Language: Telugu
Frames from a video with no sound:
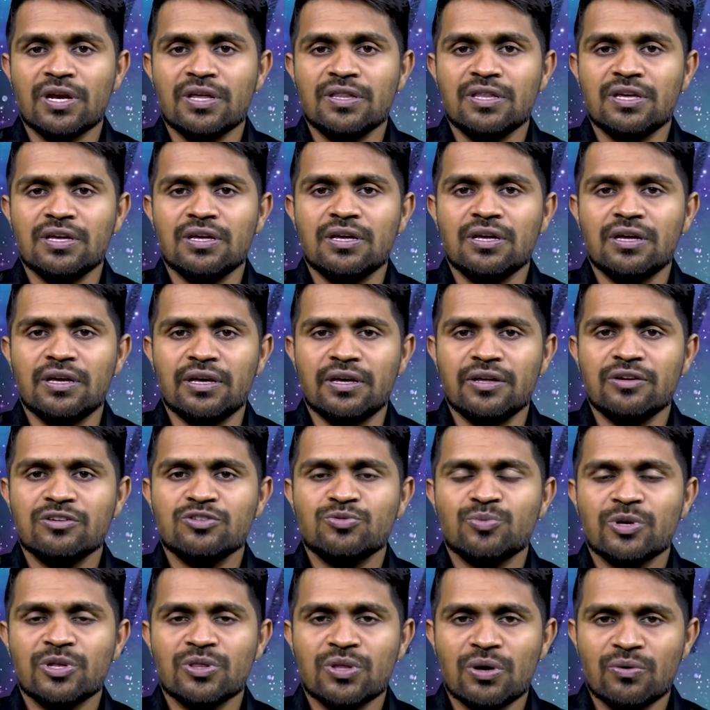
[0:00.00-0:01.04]
అనేది
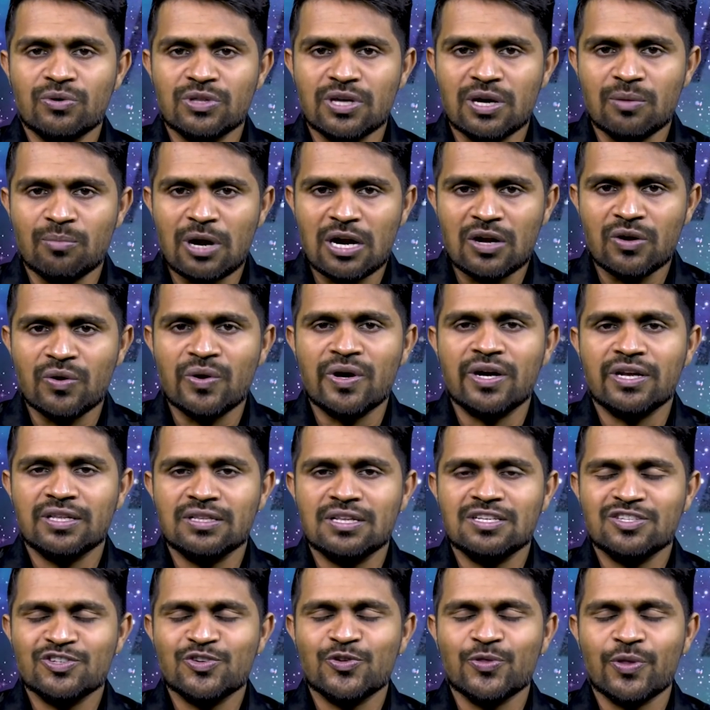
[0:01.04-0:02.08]
ఈరోజు మనం దావద్ గారు మాట్లాడినట్టు
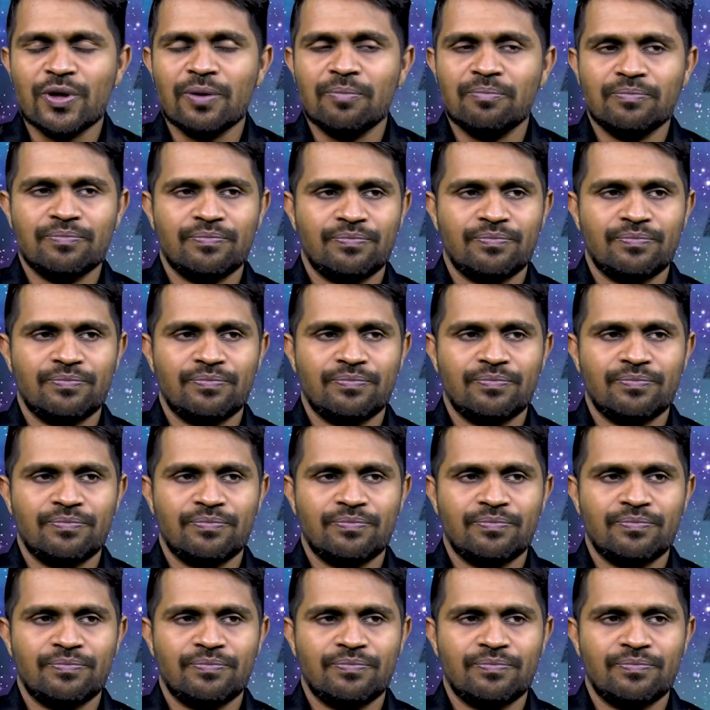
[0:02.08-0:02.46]
తెలుసుకుందాం